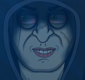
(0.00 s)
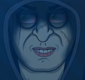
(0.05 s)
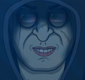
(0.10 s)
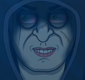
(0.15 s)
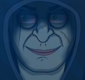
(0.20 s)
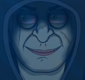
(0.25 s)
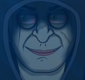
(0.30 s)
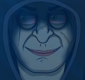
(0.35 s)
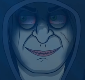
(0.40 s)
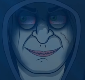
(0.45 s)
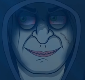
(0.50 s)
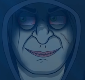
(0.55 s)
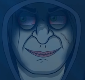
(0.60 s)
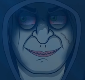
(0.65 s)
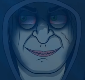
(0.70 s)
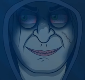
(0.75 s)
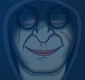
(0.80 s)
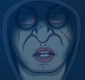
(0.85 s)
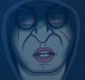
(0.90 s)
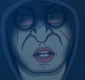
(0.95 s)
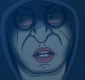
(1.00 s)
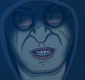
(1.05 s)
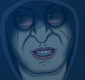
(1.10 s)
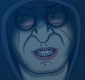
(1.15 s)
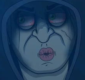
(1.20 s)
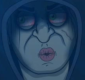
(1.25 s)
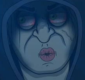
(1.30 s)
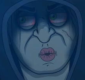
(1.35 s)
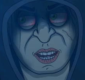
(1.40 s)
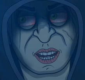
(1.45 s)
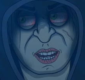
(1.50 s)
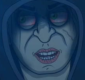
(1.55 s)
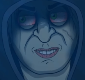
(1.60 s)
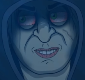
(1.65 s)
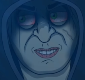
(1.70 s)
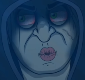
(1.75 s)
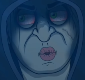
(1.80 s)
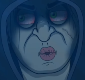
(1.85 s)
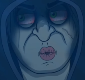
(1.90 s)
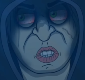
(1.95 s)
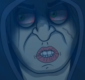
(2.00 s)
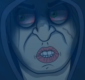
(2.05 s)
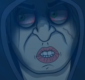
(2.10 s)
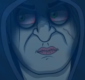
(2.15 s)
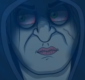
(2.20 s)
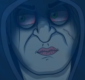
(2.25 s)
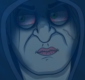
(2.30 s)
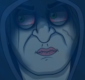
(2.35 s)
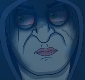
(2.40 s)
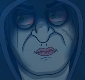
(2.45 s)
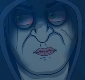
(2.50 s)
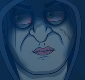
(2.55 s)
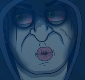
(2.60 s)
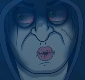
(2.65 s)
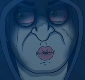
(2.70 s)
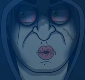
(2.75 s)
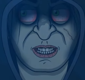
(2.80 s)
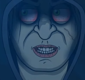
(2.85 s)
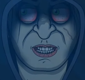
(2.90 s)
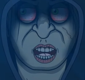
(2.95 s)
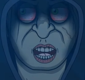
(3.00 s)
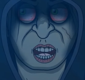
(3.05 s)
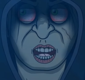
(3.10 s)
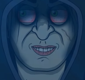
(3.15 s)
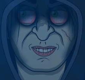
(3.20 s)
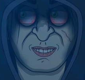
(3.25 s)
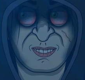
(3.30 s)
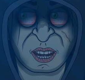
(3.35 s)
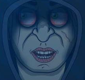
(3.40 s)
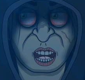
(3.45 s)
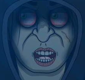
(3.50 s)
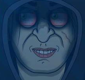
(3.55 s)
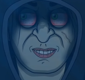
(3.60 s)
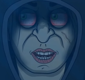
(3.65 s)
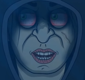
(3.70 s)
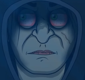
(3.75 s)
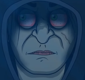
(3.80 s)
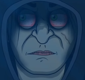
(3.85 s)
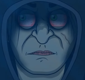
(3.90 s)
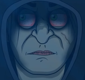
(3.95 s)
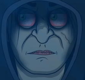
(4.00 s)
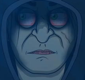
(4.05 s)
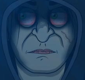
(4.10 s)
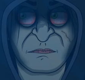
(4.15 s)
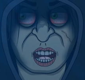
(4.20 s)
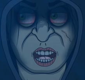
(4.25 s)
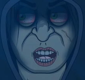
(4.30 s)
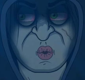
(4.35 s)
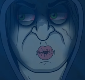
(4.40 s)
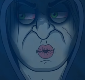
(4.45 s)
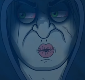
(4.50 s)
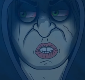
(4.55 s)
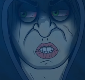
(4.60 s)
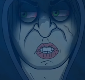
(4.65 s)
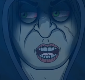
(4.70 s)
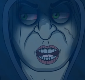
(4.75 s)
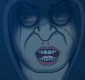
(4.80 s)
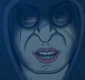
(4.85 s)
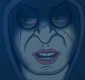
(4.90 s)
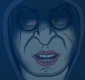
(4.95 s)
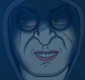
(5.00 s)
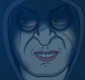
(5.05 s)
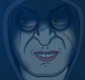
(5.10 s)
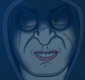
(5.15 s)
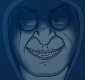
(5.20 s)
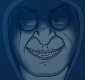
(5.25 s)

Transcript: हे हे जो तुम कर रहे हो वो बहुत दर्दनाक है तुम एल्सा की सांस लेने में मदद क्यों नहीं कर देते